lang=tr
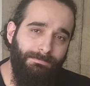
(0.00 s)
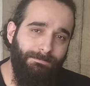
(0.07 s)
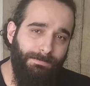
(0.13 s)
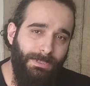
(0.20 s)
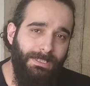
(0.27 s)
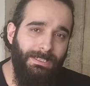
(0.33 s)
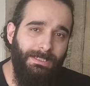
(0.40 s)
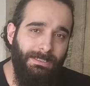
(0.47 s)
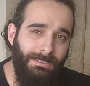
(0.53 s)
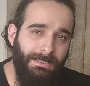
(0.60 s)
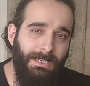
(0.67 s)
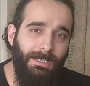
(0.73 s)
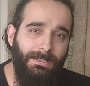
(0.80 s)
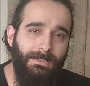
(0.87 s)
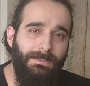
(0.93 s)
para
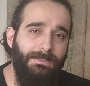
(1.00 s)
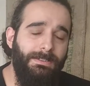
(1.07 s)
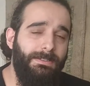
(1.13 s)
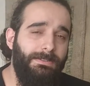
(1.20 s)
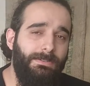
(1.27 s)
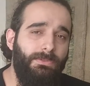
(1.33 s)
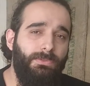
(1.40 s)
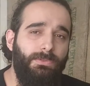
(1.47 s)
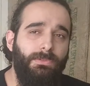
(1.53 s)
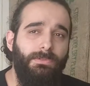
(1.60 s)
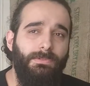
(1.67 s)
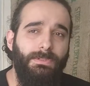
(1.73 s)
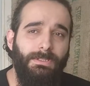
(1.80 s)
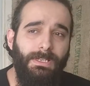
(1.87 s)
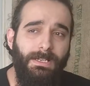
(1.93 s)
kar edeceğinizi
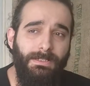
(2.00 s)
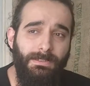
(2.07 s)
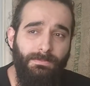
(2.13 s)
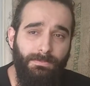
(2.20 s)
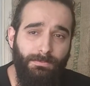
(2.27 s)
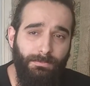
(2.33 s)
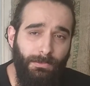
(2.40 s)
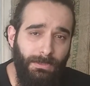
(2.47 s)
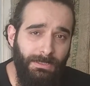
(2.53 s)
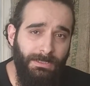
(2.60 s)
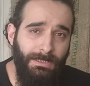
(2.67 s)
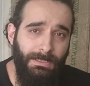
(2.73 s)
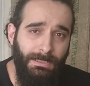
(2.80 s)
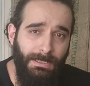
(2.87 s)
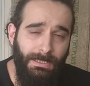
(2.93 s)
düşünüyorsunuz. Gerçi bu, bu
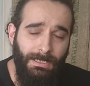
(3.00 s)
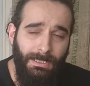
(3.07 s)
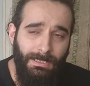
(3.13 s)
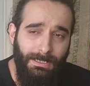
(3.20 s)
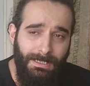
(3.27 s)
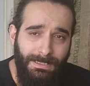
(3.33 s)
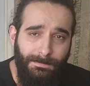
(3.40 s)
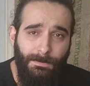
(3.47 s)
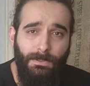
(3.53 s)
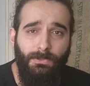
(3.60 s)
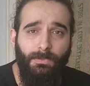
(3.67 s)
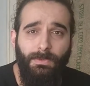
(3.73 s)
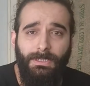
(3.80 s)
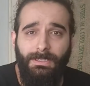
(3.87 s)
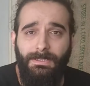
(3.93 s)
arada
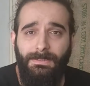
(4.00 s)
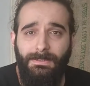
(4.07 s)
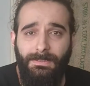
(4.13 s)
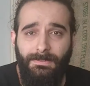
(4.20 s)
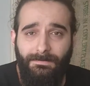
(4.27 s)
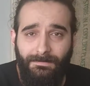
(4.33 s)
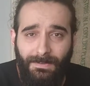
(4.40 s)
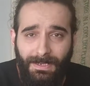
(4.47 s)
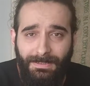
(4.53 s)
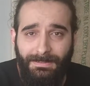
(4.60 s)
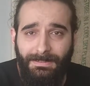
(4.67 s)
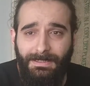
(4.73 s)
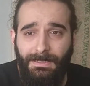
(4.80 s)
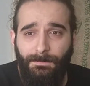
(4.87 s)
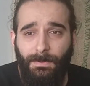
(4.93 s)
espresso makinesine
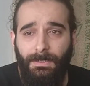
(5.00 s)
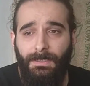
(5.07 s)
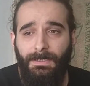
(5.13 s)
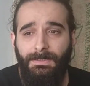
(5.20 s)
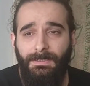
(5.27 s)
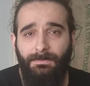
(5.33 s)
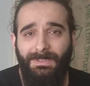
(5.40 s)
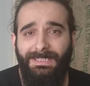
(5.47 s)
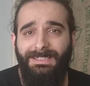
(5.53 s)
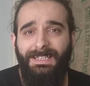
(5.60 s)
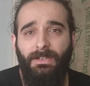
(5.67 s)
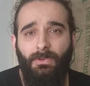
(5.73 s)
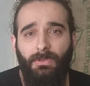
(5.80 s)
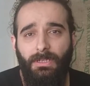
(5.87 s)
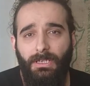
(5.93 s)
verdiğiniz para aslında bir
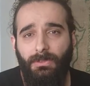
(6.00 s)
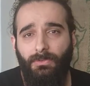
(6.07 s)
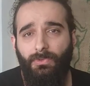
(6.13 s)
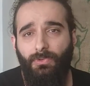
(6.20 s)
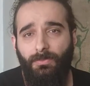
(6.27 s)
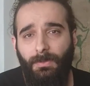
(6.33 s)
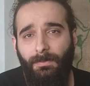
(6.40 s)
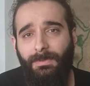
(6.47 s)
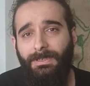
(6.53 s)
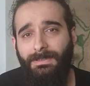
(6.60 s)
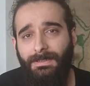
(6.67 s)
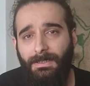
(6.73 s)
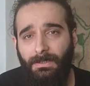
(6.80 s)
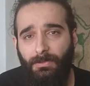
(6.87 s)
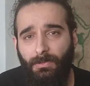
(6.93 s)
gider olarak
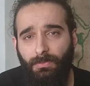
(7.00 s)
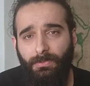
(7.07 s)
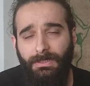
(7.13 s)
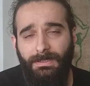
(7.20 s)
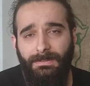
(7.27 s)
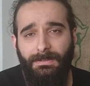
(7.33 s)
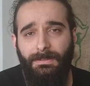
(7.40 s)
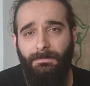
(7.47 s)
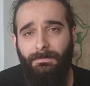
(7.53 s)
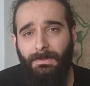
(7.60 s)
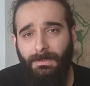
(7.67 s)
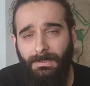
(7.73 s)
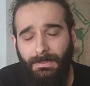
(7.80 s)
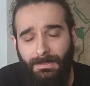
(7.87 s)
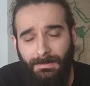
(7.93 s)
düşünmemeniz gerekiyor. Bu yatırım.
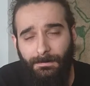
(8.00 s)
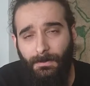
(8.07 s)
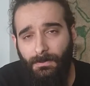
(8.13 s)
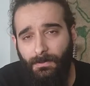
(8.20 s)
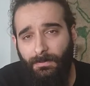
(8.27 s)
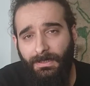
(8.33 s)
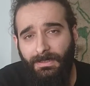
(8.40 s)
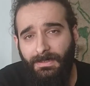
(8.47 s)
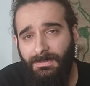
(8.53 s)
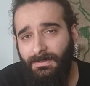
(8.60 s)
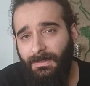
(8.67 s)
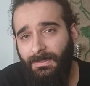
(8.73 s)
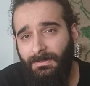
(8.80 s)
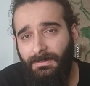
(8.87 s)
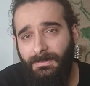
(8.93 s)
E, espresso
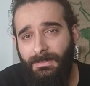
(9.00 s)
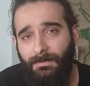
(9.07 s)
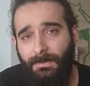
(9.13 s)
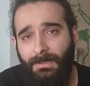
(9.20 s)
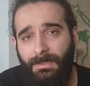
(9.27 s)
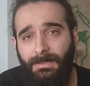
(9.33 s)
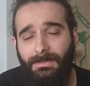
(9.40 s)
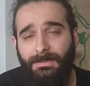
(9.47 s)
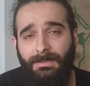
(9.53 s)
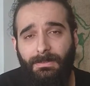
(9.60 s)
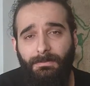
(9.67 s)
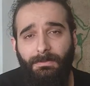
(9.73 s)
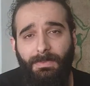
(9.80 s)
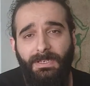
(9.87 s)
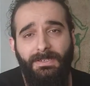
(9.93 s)
makinesini aldığınız zaman en
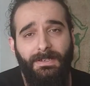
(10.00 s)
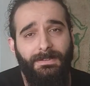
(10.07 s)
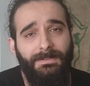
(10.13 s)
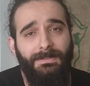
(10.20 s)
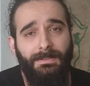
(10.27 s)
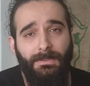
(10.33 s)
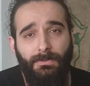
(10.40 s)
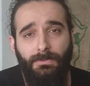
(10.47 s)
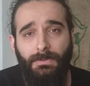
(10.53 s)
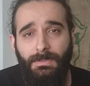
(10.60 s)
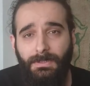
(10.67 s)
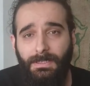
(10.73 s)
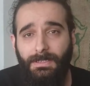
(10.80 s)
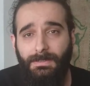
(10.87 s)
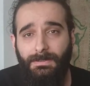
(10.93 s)
azından bir 5-6 sene
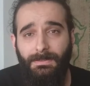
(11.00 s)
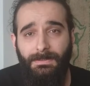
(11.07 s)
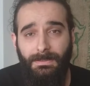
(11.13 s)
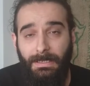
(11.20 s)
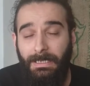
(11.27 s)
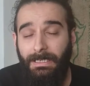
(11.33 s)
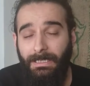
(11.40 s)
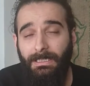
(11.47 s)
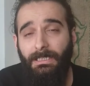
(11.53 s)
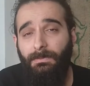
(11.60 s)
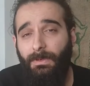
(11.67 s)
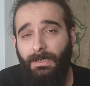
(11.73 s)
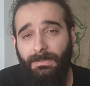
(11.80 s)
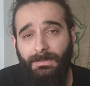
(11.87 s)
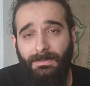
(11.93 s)
kullanacaksınız. İyi
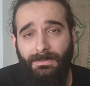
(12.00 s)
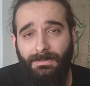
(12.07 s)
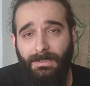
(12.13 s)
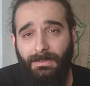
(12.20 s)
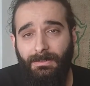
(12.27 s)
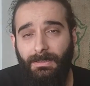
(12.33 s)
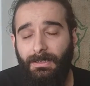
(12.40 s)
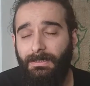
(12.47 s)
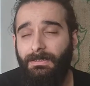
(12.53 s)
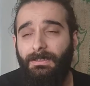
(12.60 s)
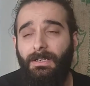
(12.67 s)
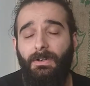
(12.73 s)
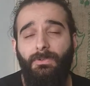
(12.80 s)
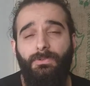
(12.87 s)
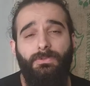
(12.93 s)
baktığınız şartlarda
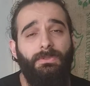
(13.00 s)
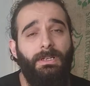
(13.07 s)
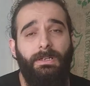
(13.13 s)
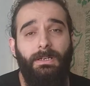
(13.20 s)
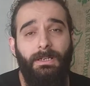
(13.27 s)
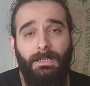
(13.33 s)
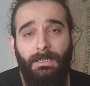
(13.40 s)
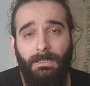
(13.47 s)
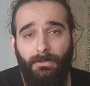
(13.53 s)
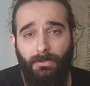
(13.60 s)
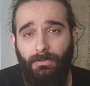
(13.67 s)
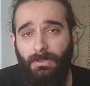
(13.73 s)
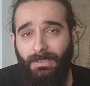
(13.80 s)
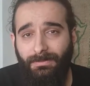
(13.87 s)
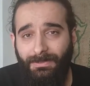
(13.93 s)
daha uzun da
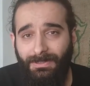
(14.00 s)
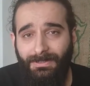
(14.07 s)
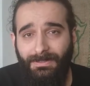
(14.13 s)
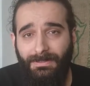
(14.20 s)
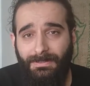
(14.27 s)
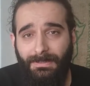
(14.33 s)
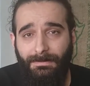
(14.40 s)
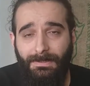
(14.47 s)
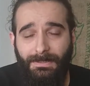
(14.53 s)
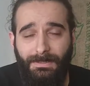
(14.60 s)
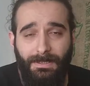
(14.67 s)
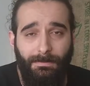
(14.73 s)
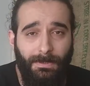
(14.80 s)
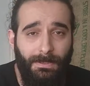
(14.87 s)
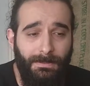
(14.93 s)
kullanabilirsiniz tabii
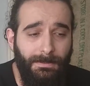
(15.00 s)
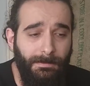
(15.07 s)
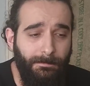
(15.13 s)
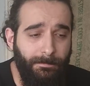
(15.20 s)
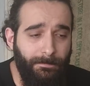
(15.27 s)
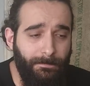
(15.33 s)
size bağlı.